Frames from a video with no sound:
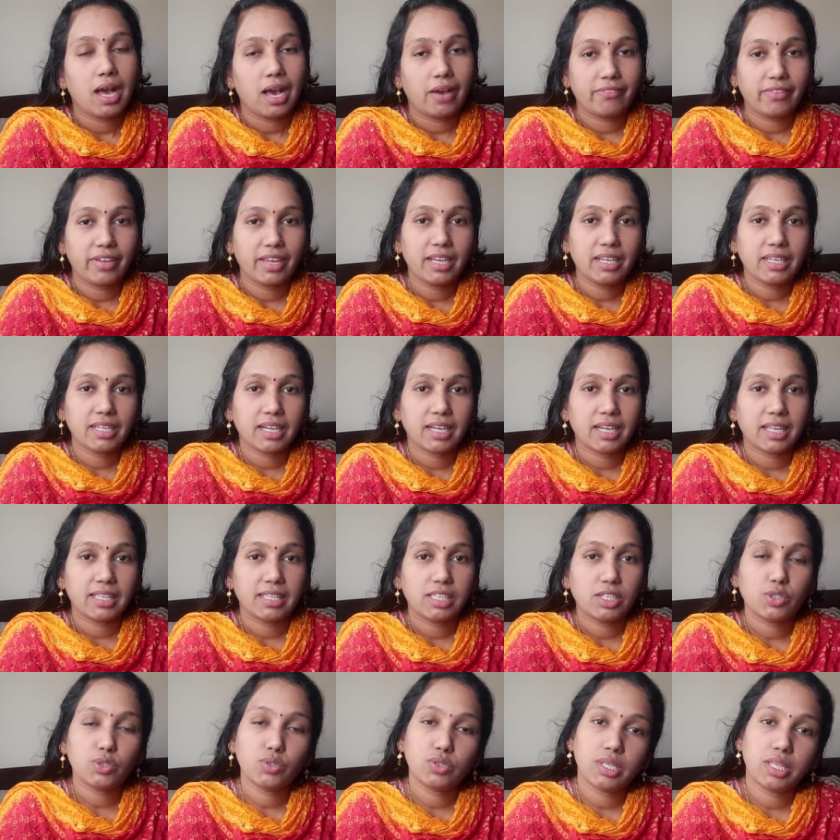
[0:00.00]

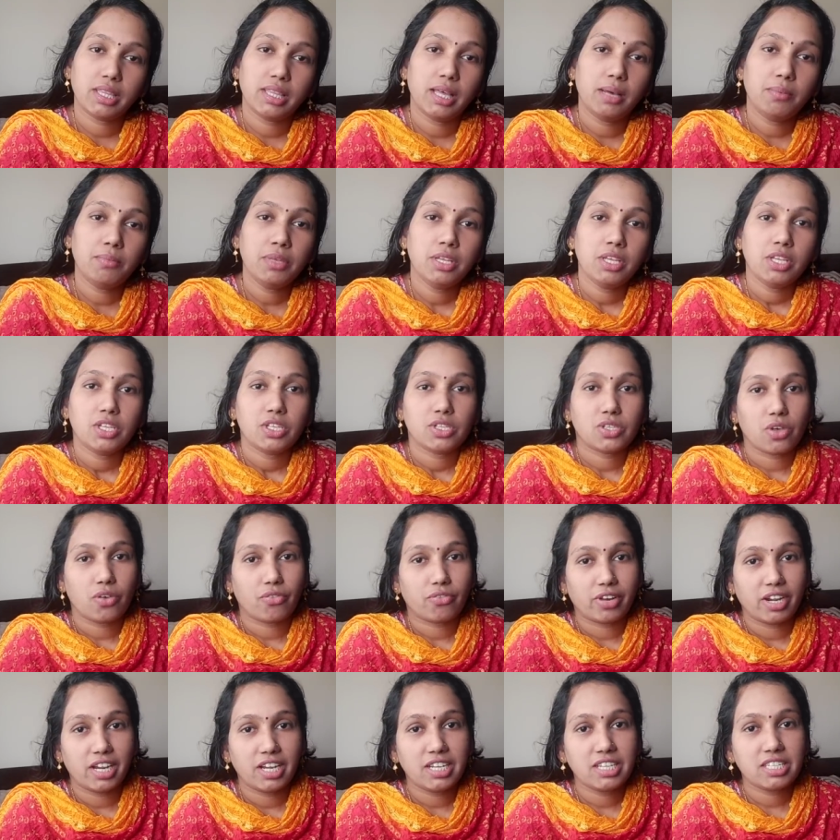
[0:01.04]
అవేంటనేది చూసేద్దాం సో
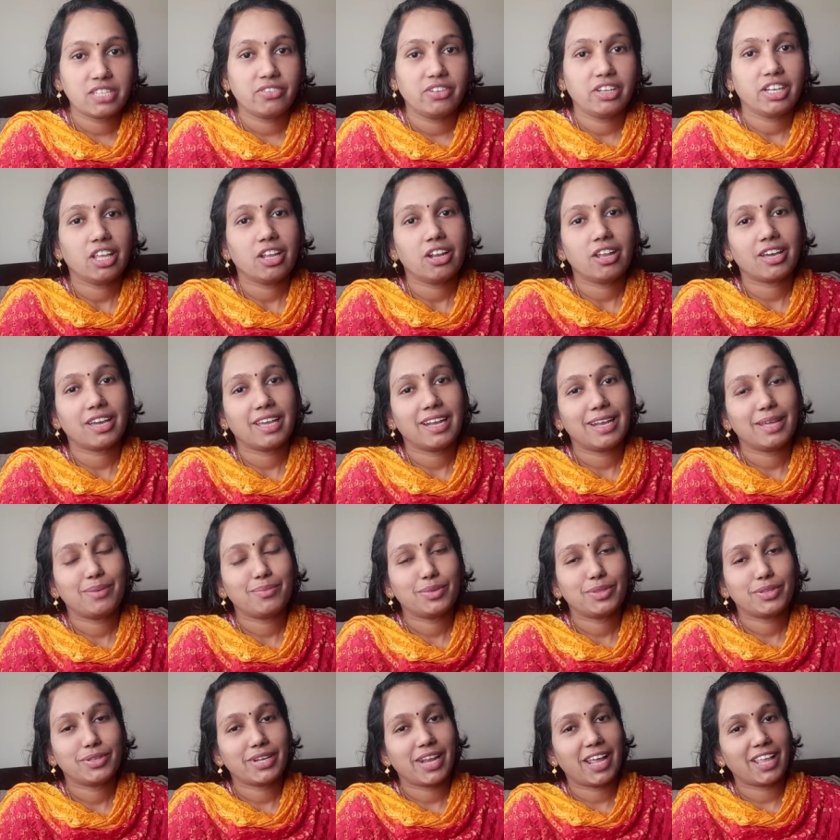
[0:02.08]
ఫ్రెండ్స్ వీడియోలోకి వెళ్ళే
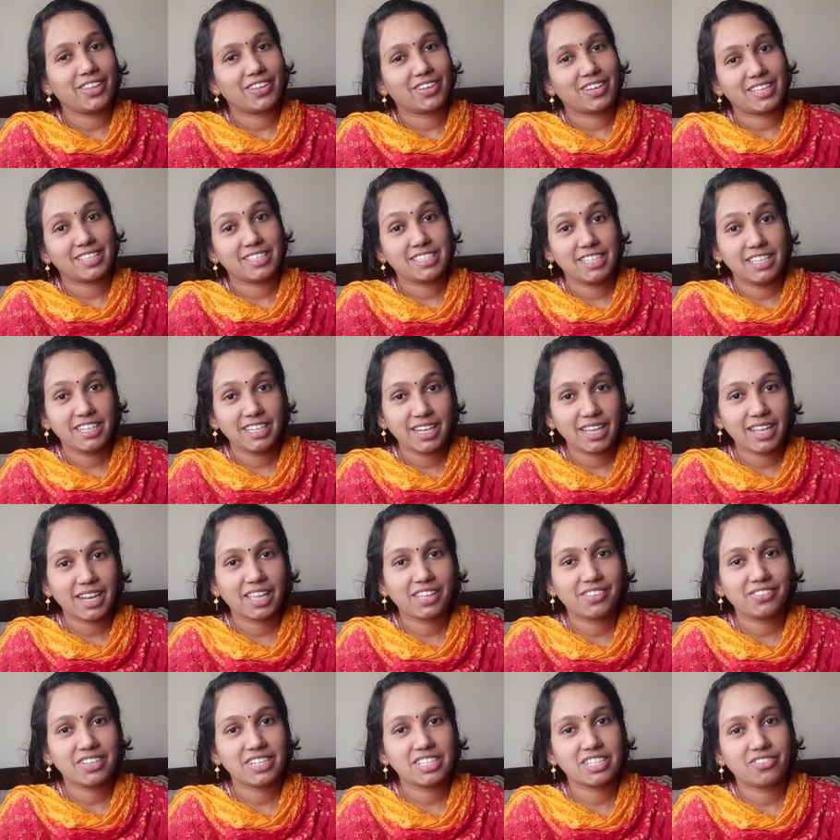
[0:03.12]
ముందు నాది ఒక చిన్న
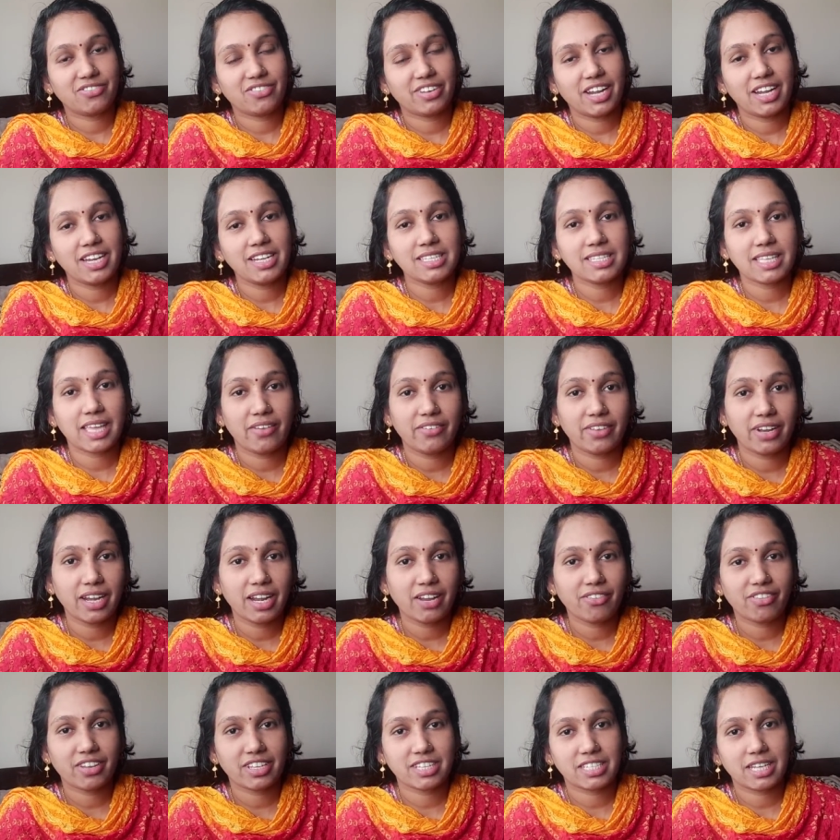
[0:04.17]
రిక్వెస్ట్ ఫ్రెండ్స్
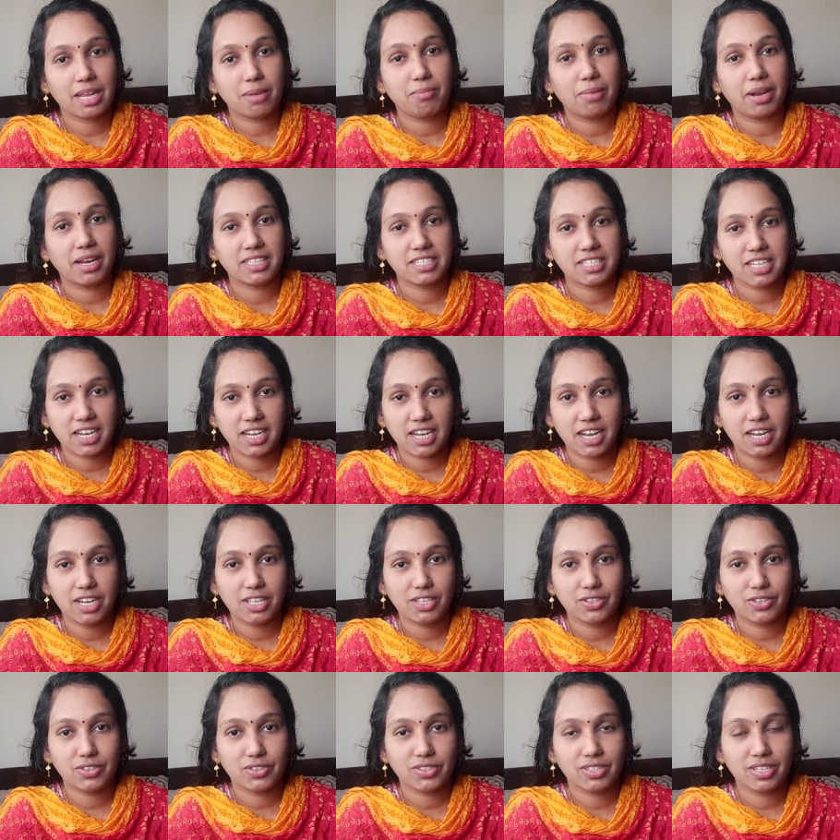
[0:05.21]
ఎవరైనా ఫస్ట్ టైం మన ఛానల్ని
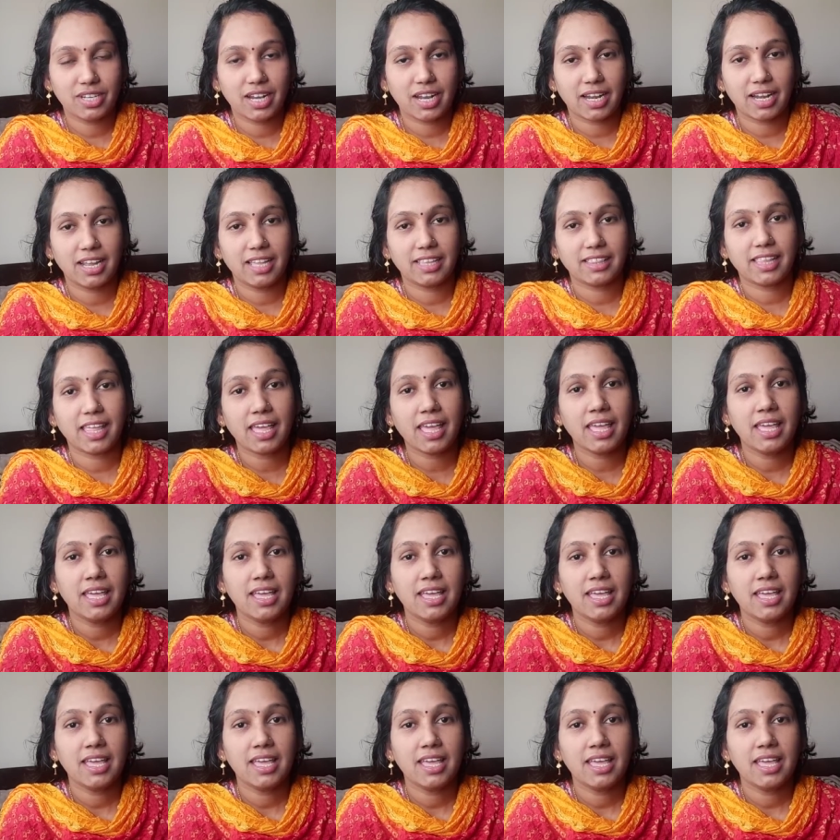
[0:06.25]
చూస్తున్నట్లయితే